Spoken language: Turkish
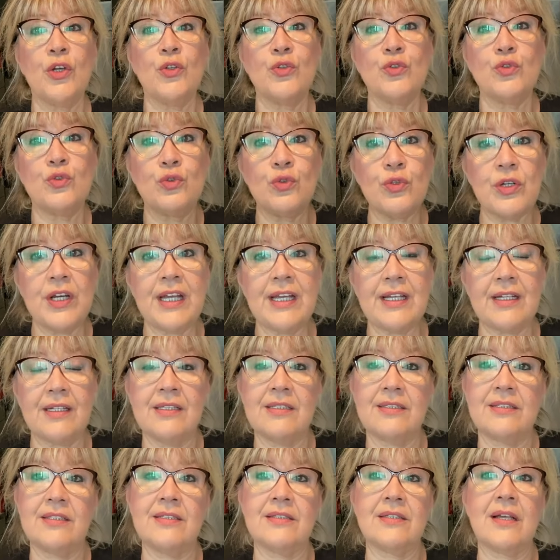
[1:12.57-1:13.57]

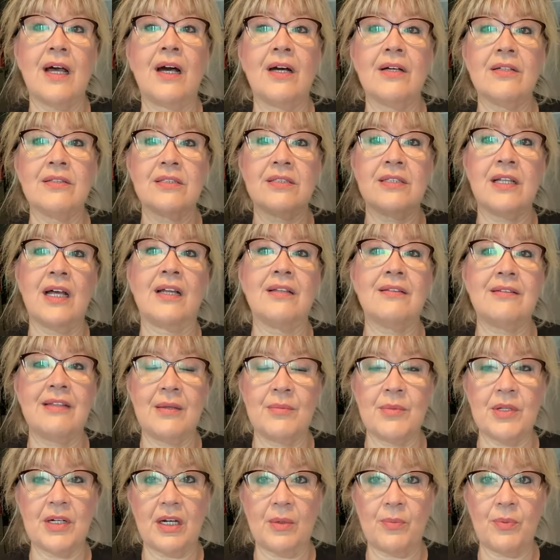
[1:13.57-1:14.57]
sürekli siz ağızdan
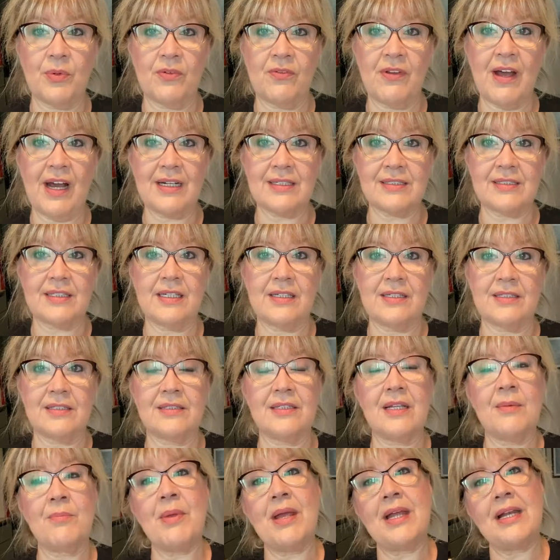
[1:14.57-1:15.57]
demir hapı
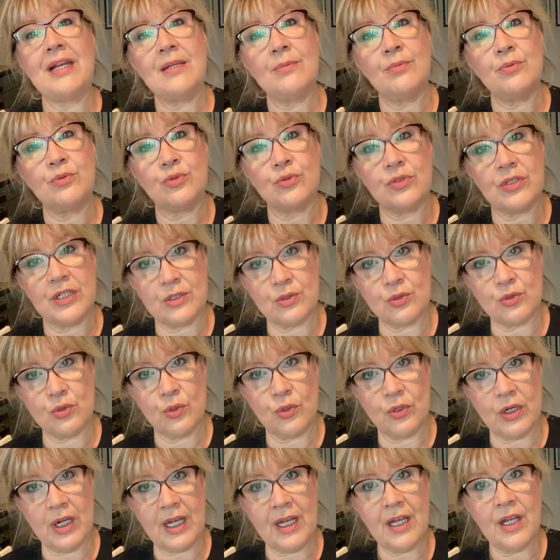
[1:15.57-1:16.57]
verseniz de belli bir süre
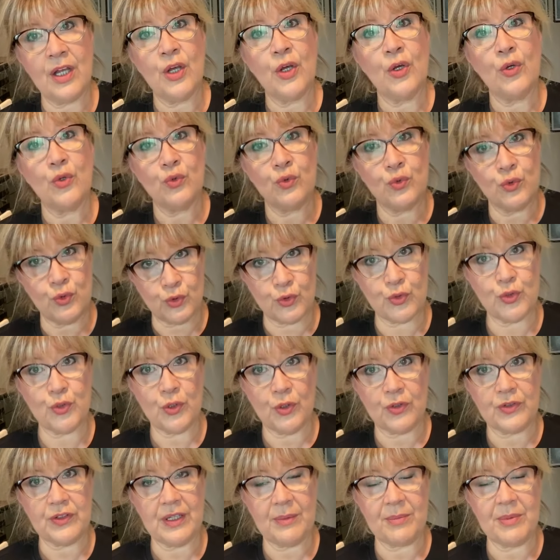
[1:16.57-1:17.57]
sonra
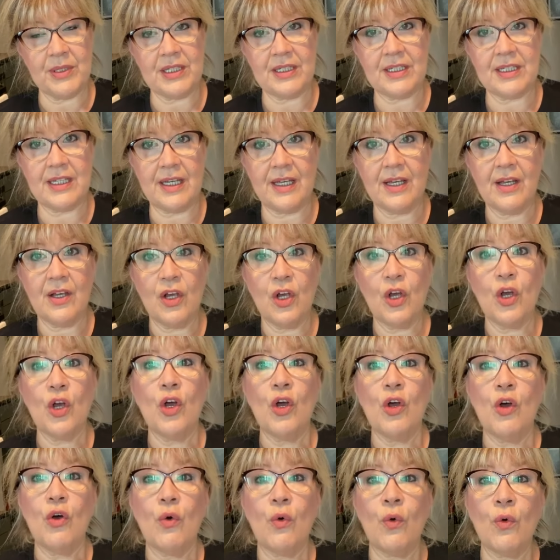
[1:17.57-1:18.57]
düşüyor tabii ki.
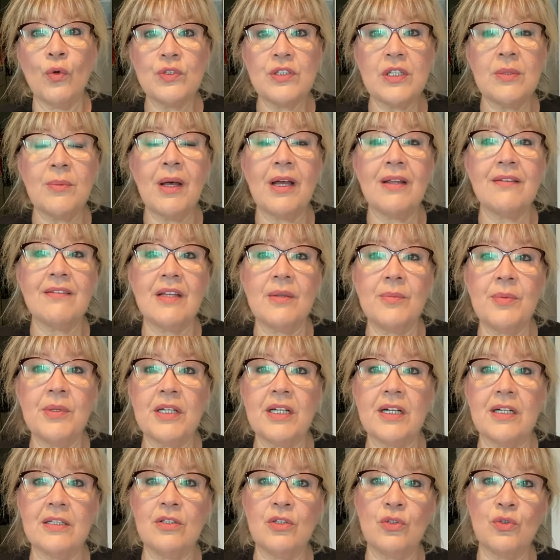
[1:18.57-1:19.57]
O zaman tabii
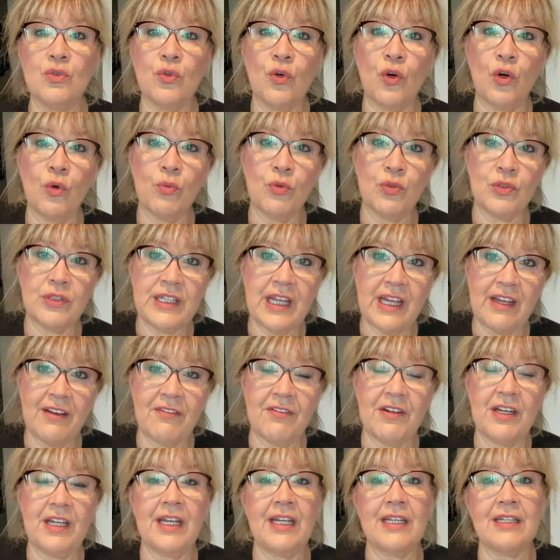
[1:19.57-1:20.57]
kadın doğumun
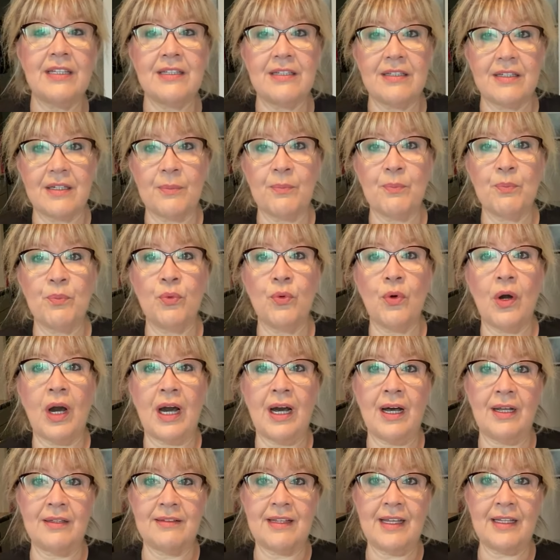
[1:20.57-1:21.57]
devreye girip bu
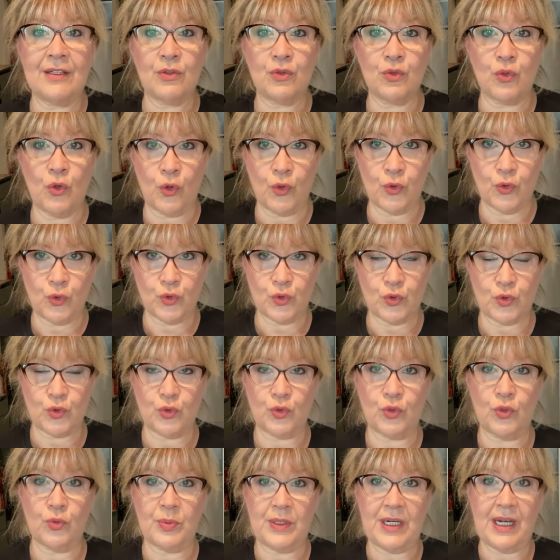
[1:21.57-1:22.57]
adet
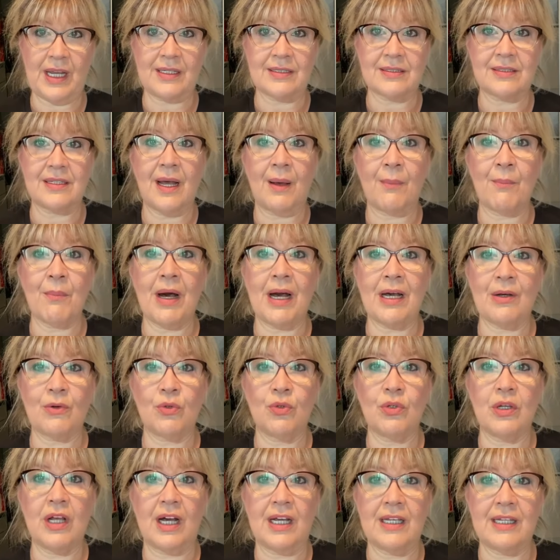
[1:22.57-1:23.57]
döngüsünü biraz daha
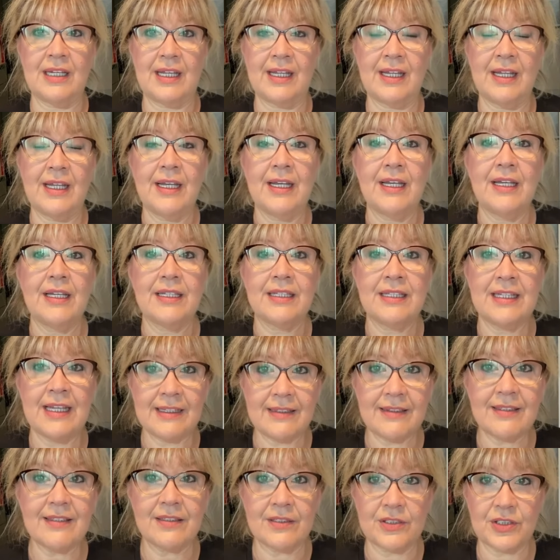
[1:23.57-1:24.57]
makul hale
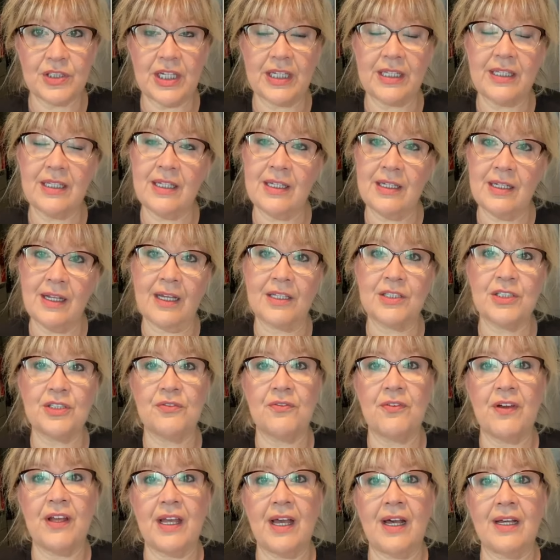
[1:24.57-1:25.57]
getirecek
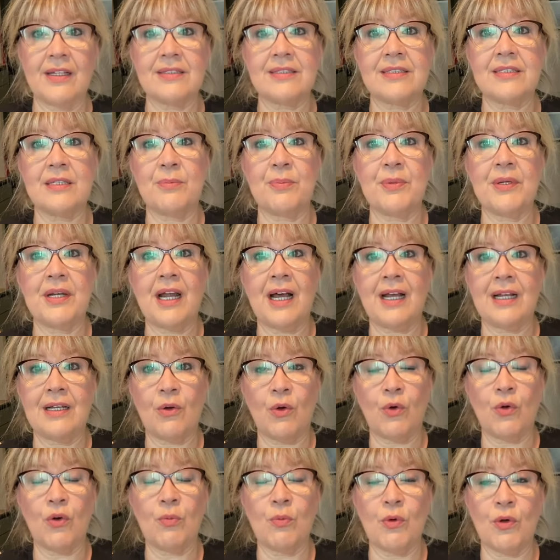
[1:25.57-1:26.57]
ilaç veya spiral
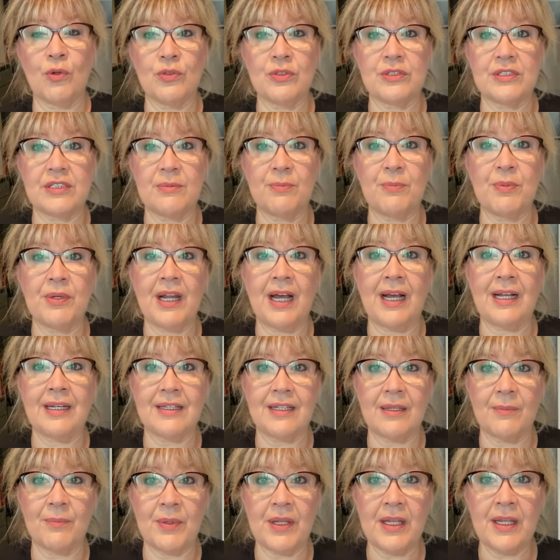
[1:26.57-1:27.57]
hormonu spiral
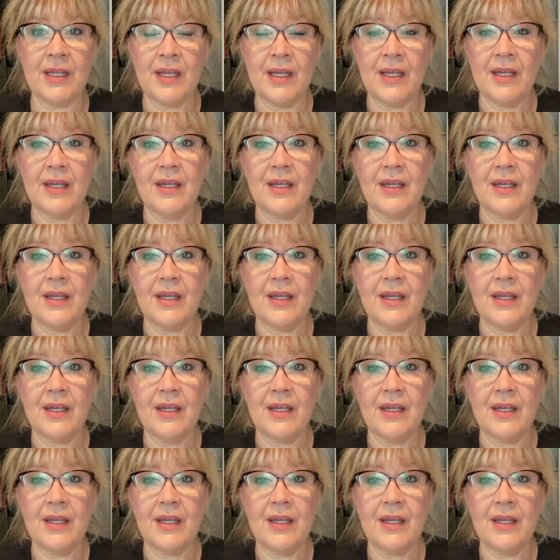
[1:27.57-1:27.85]
gibi